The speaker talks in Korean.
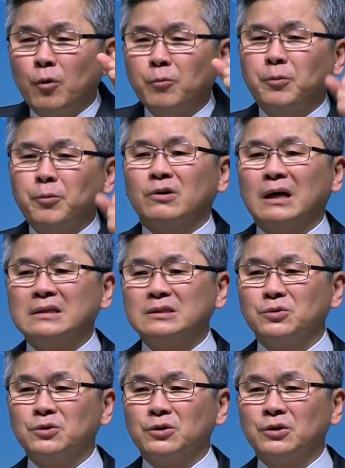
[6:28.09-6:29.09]
목표를
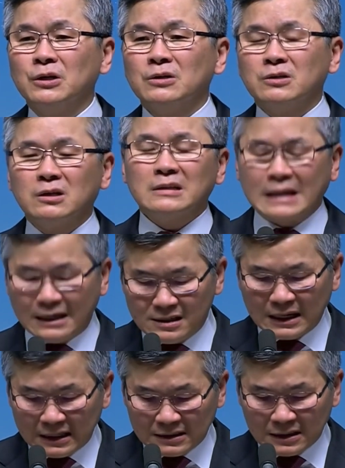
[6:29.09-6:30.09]
가지고 그렇게
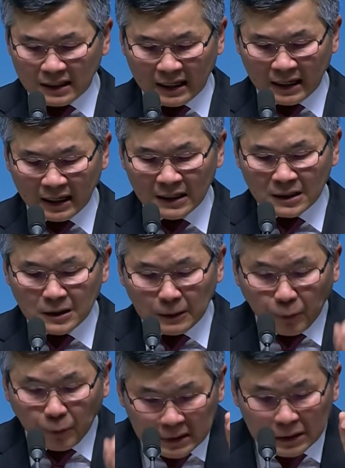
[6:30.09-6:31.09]
달려가는데
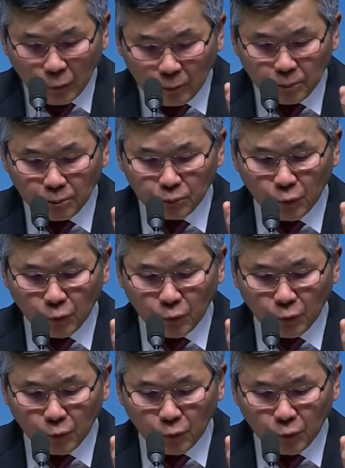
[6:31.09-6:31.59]
그 보다 높,